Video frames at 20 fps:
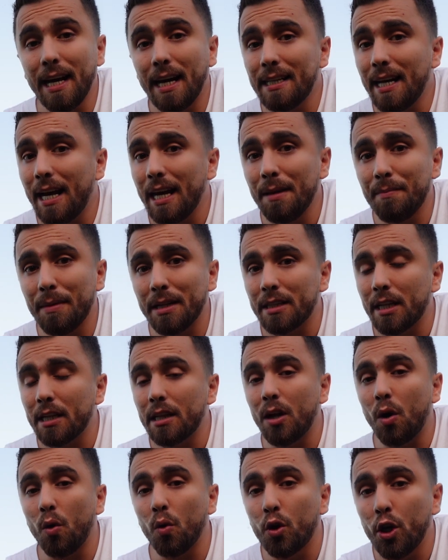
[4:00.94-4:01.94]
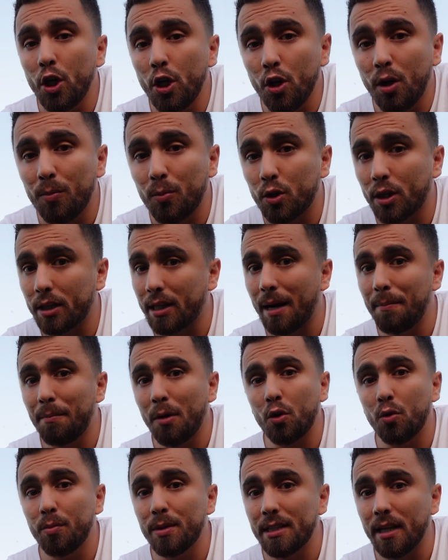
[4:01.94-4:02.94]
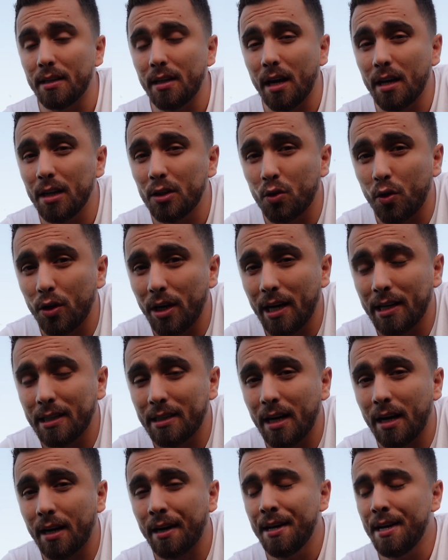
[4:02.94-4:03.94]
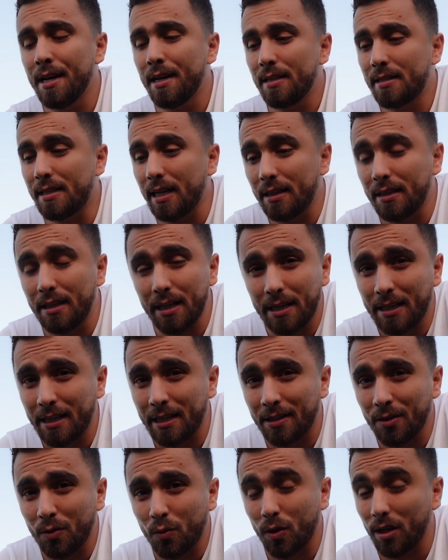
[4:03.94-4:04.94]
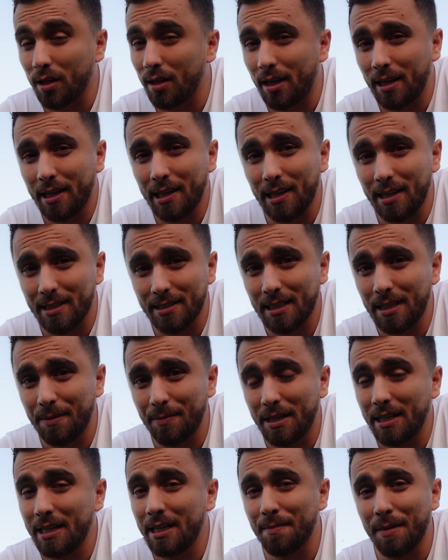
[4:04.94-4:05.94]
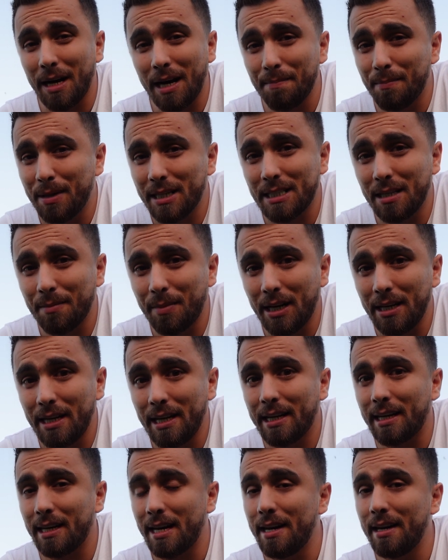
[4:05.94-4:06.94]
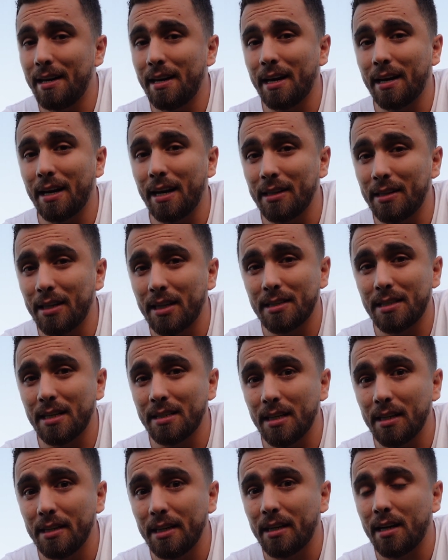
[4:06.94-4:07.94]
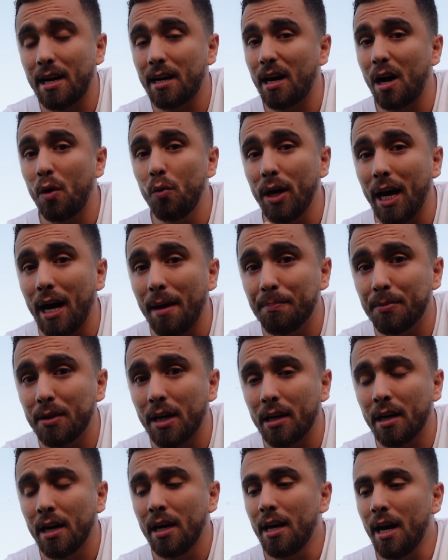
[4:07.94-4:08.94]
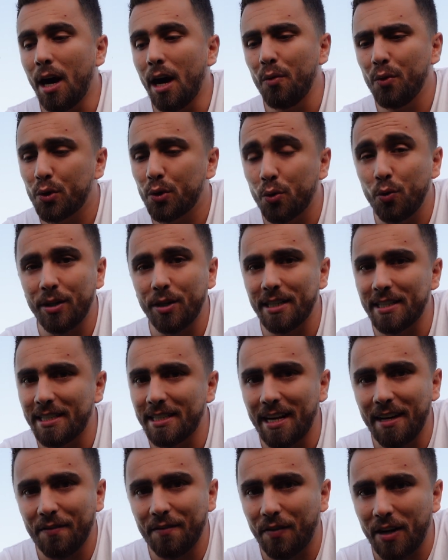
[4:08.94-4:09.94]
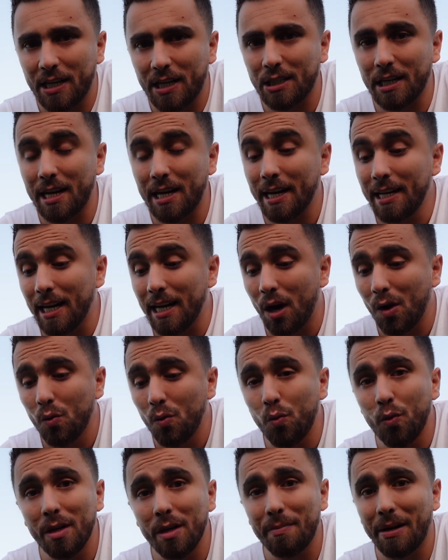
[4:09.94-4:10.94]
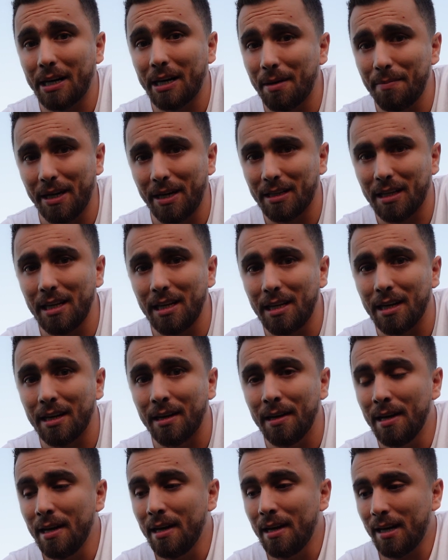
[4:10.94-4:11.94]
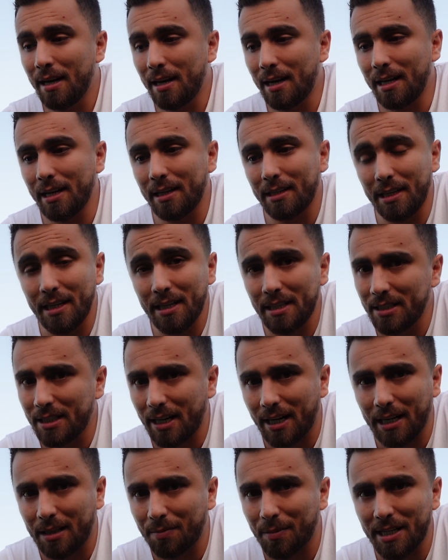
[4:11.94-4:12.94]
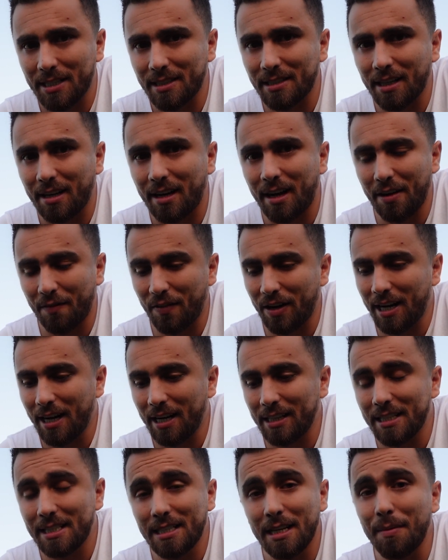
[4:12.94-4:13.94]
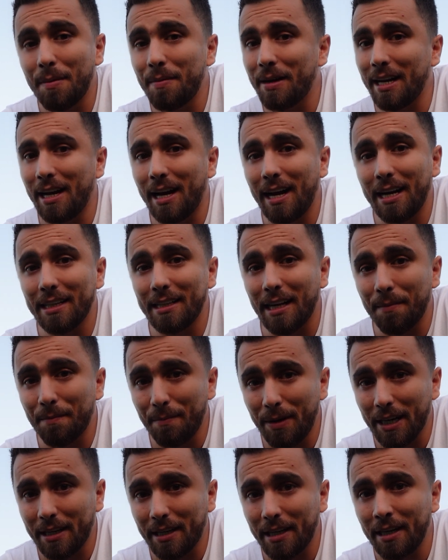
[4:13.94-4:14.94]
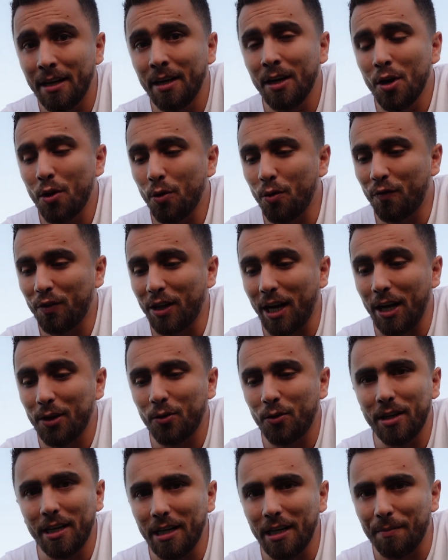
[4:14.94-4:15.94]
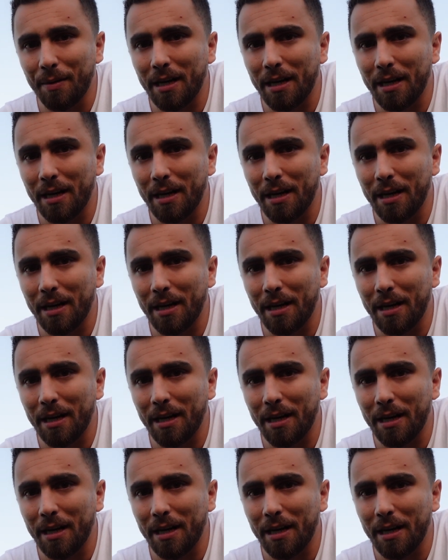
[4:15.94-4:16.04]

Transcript: لا دائما تطلعوا كل يوم وتتعمقوا بصداقتكم اكثر صدقني والله العظيم اني ما عم بكذب عليك لانك رح تخسر صديقك او يحبطك او تكون انسان فاشل هي لاول مرة بحكيها انا كثير انجرحت من اصدقائي فلهذا السبب انا قاعد عم بحكي وافتح لكم اللي